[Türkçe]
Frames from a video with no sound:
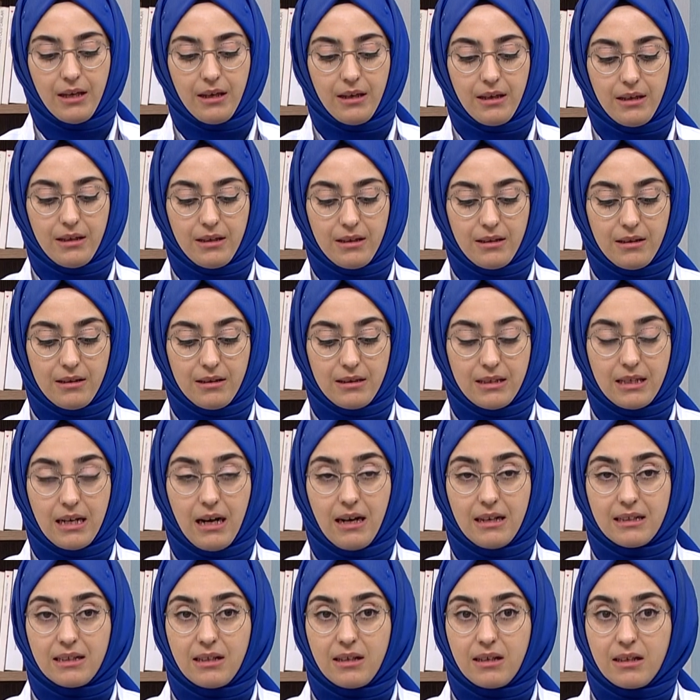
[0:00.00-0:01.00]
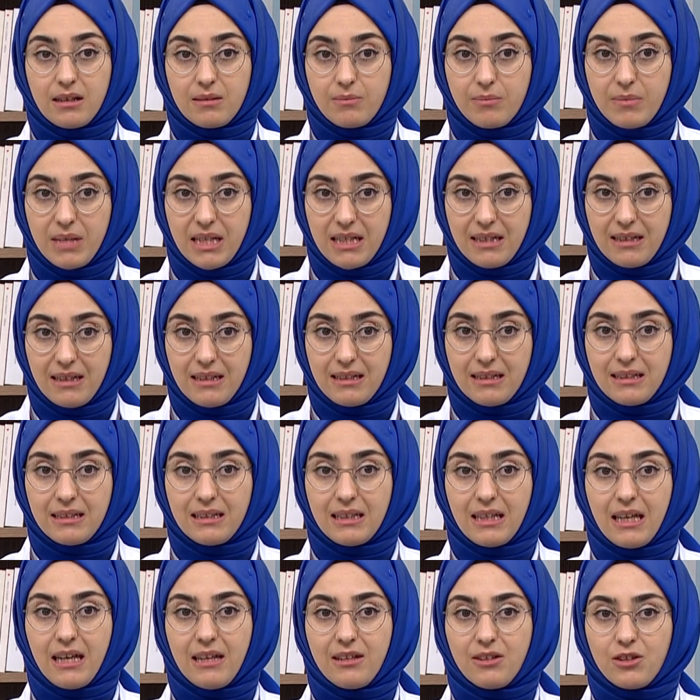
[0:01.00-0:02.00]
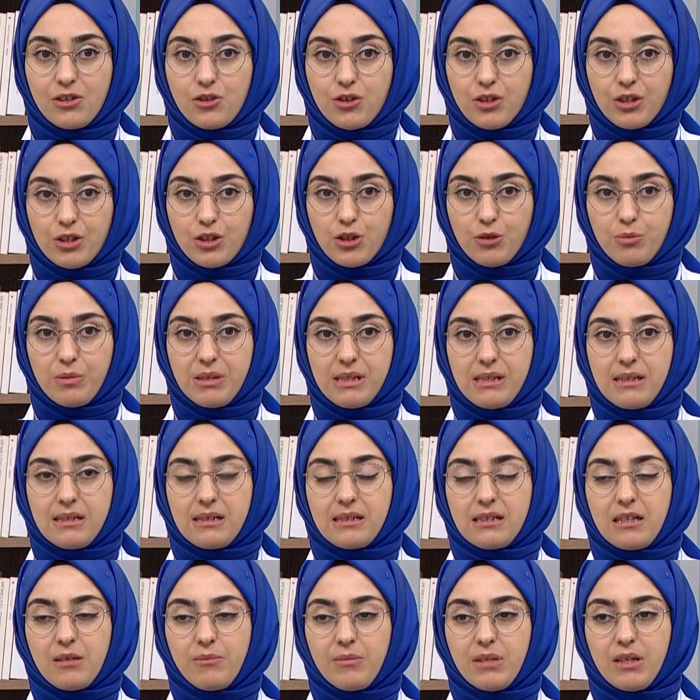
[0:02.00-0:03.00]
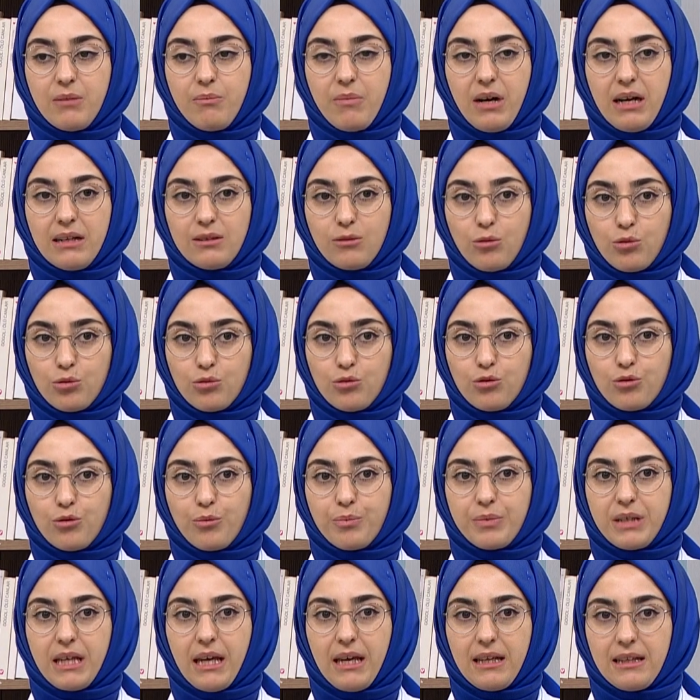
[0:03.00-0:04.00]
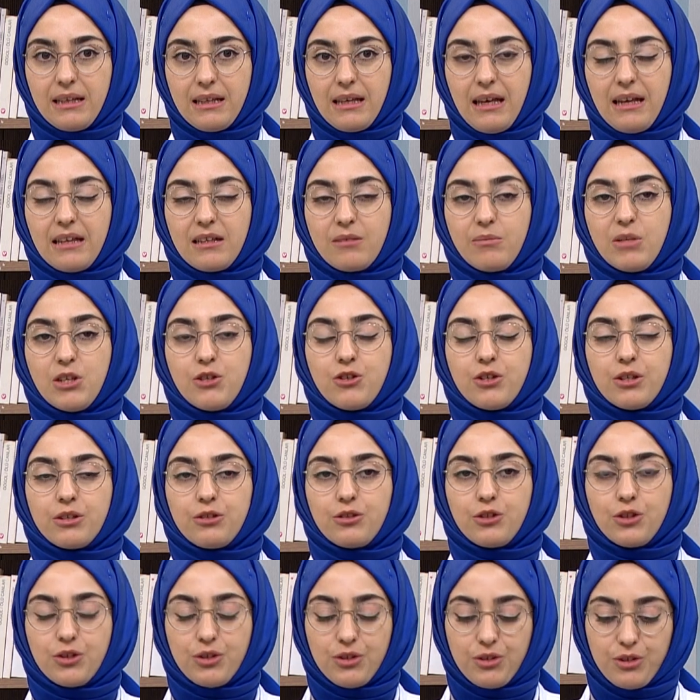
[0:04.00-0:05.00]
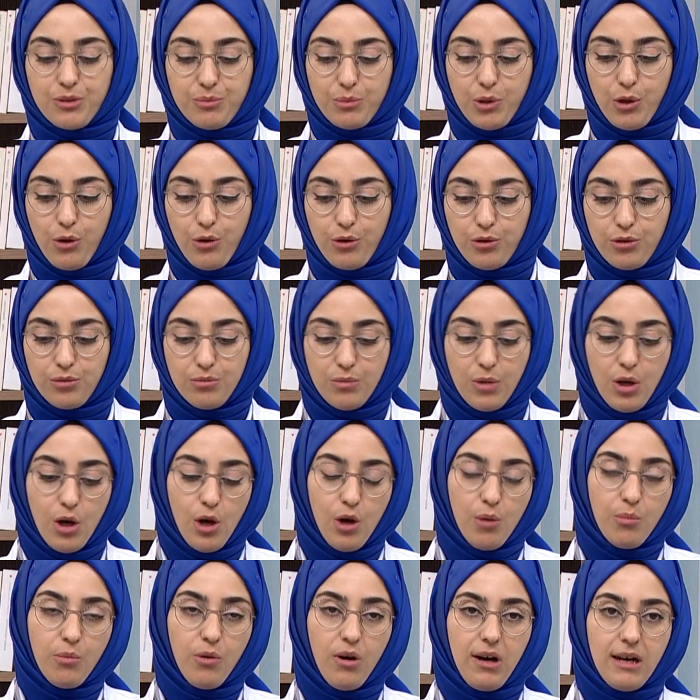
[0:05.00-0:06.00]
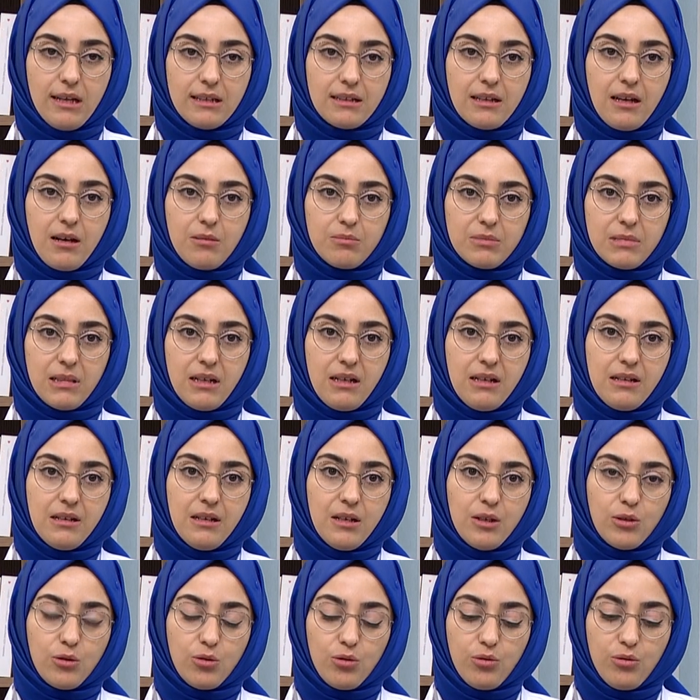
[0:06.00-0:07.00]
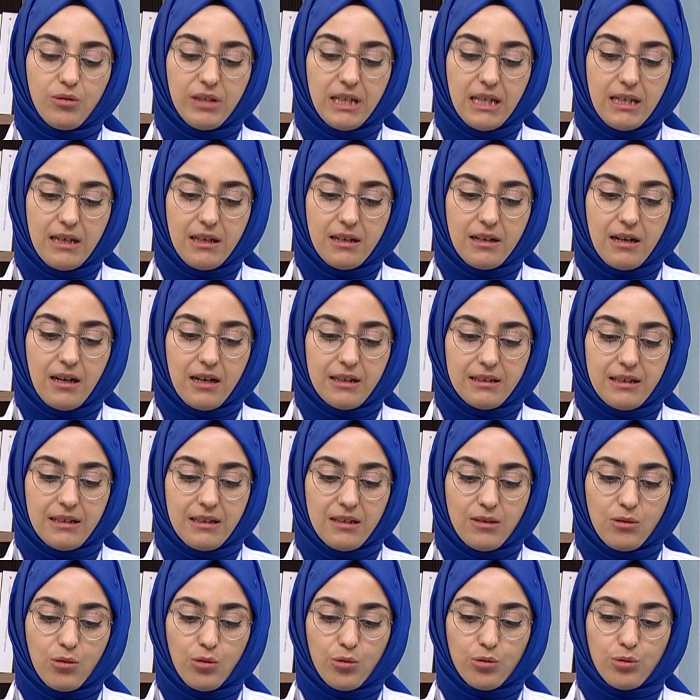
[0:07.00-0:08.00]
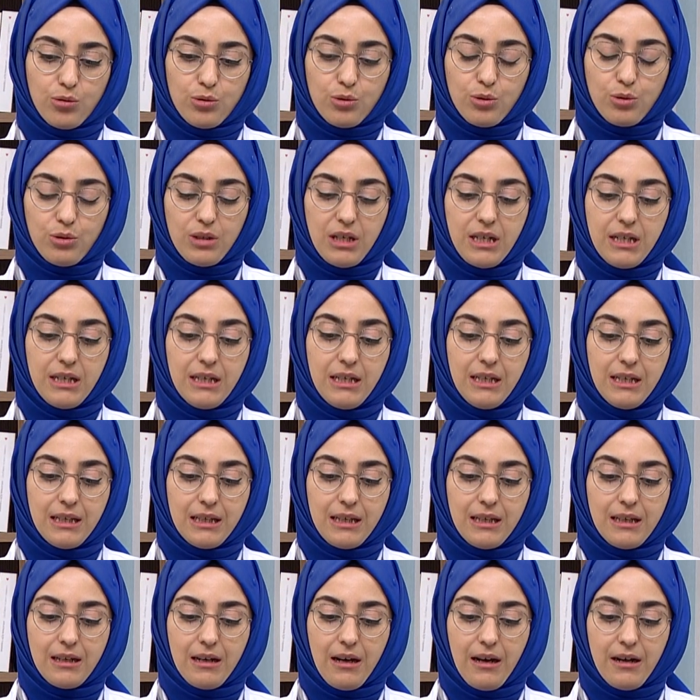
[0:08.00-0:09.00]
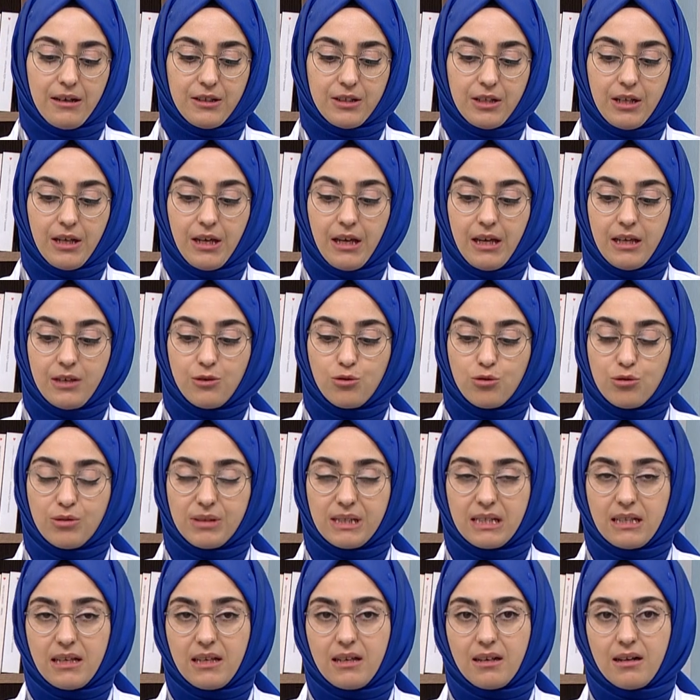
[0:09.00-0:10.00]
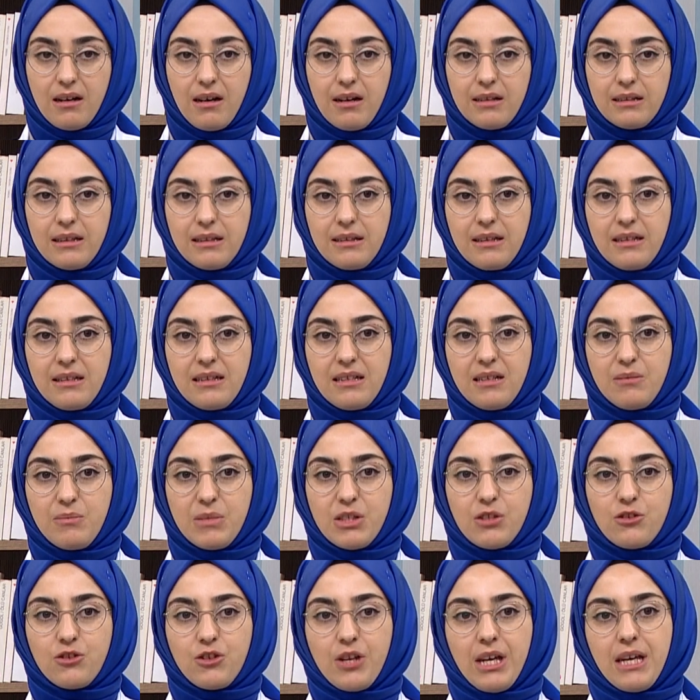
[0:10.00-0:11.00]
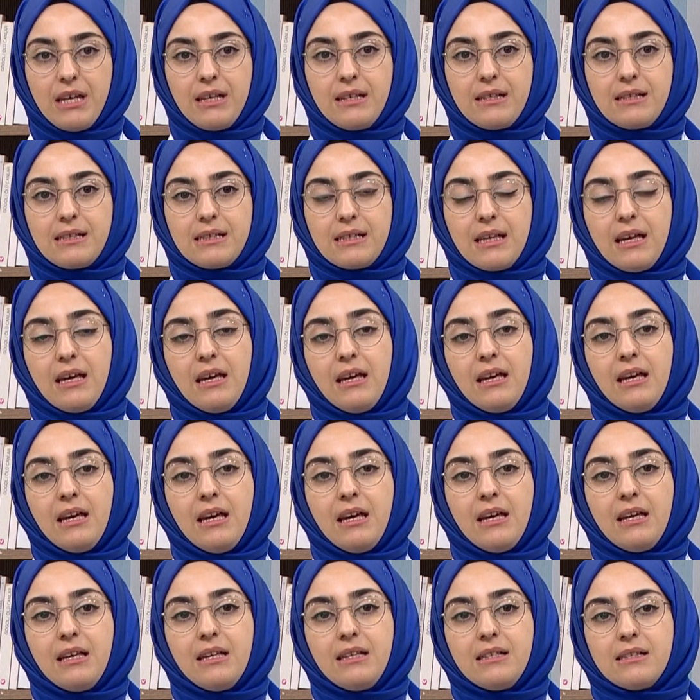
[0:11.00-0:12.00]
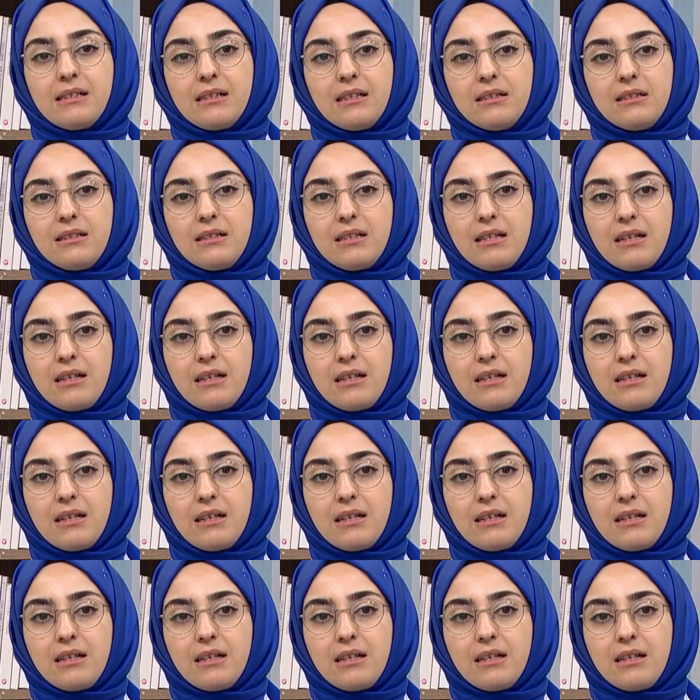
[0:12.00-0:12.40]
Ee, yani midenin kendi çalışma sistemini ben oturup kendi kendime çalıştırmıyorum. Bu anlamda külli iradenin konusuna girer. Cüz'i irade dediğimiz şey ise insanın